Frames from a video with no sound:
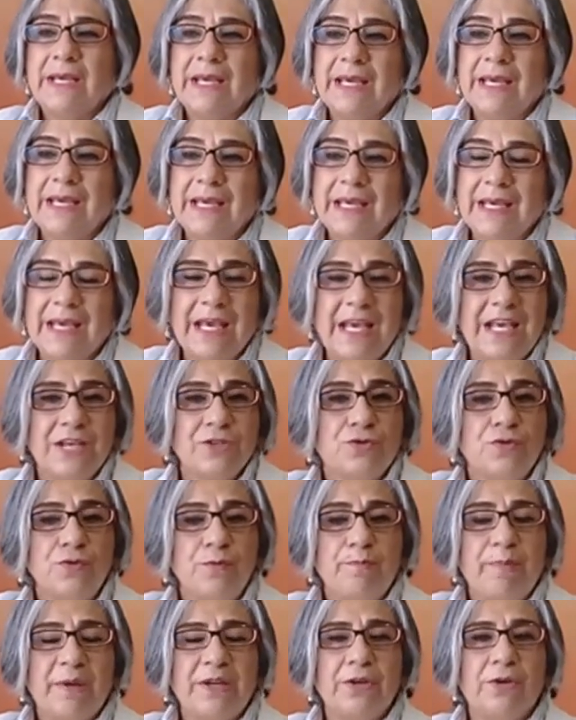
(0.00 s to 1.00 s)
eh, es
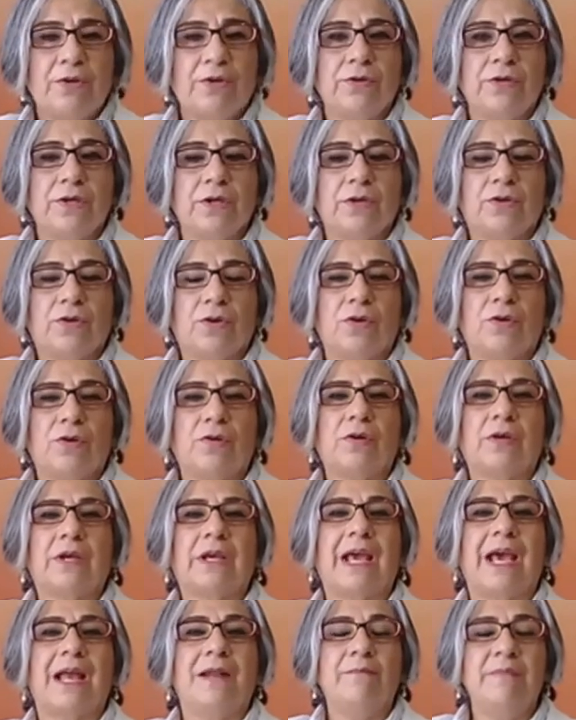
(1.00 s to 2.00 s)
un periódico
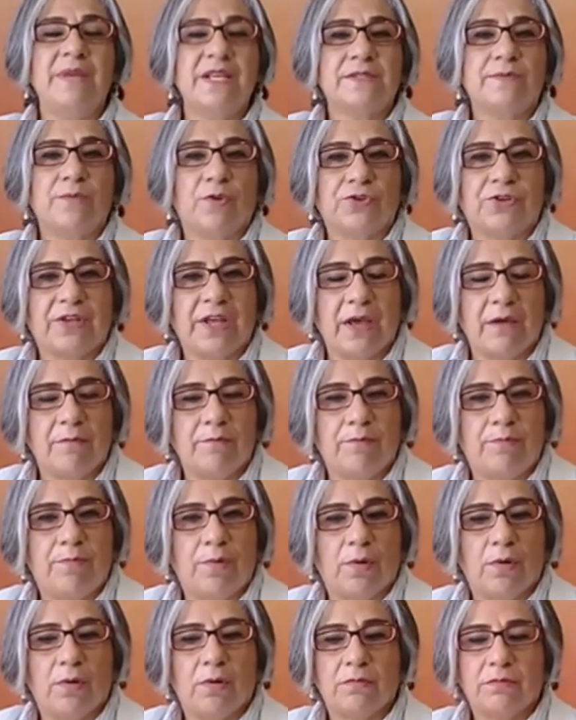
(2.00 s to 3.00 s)
que al mismo
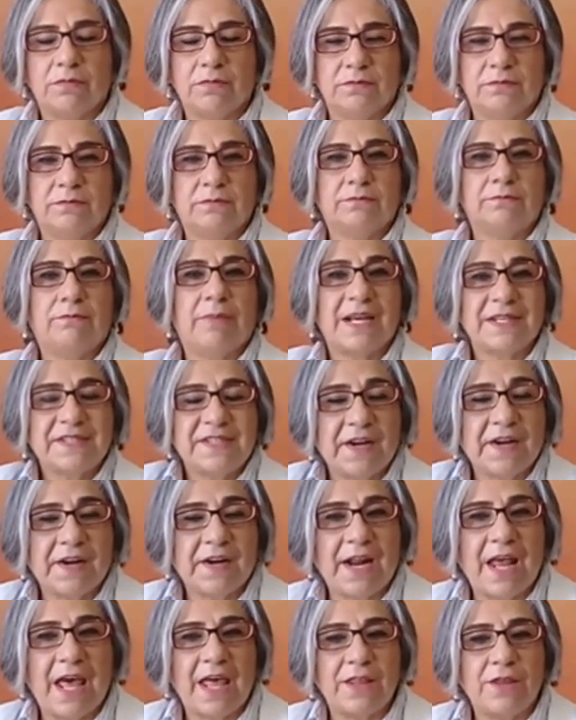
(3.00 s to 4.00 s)
tiempo va a
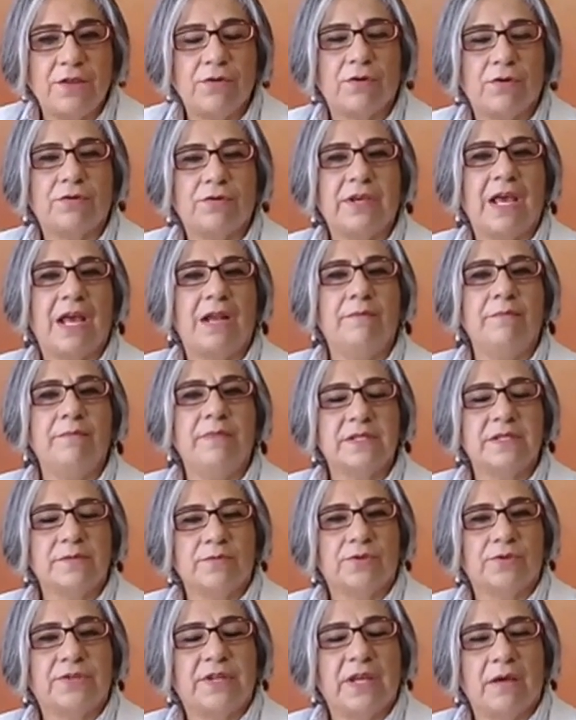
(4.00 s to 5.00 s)
ser radio y al
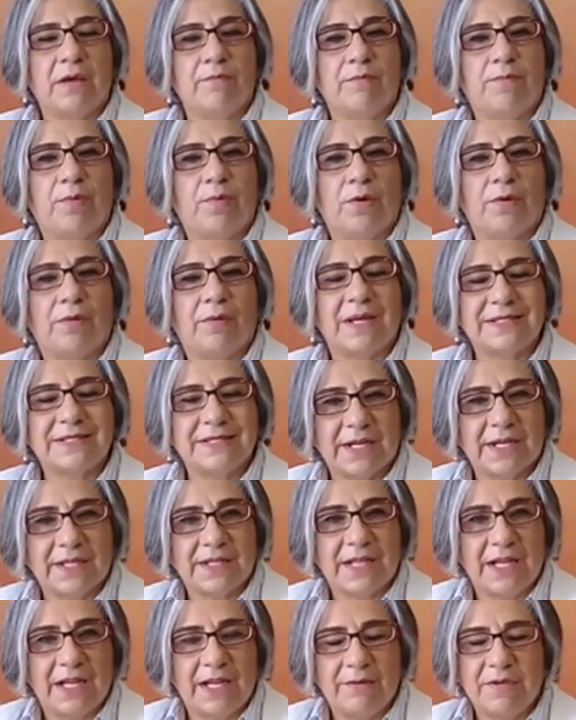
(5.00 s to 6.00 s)
mismo tiempo va a
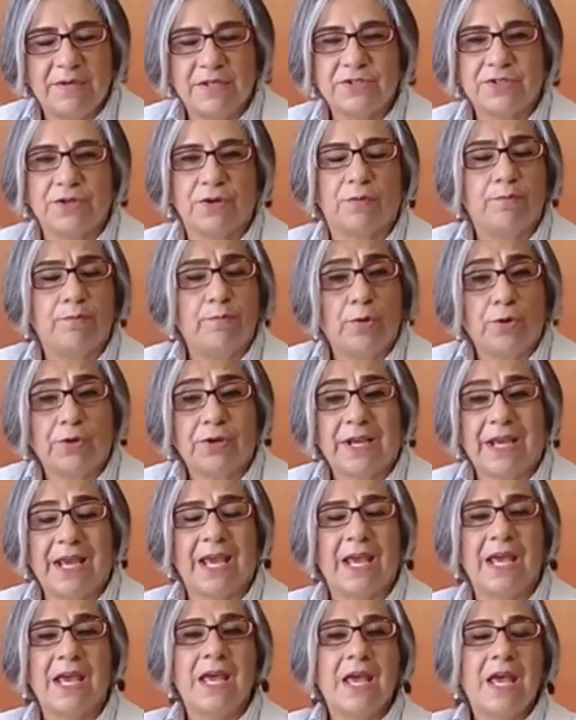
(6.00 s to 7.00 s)
ser televisión. ¿Por
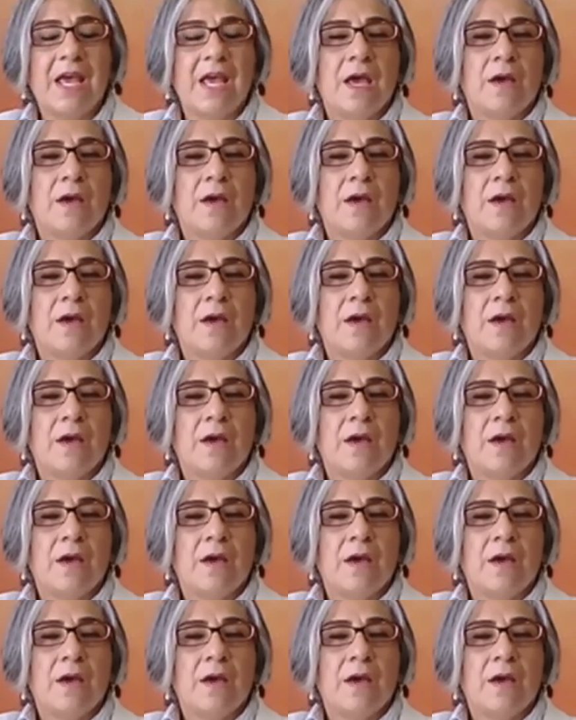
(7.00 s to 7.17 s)
qué?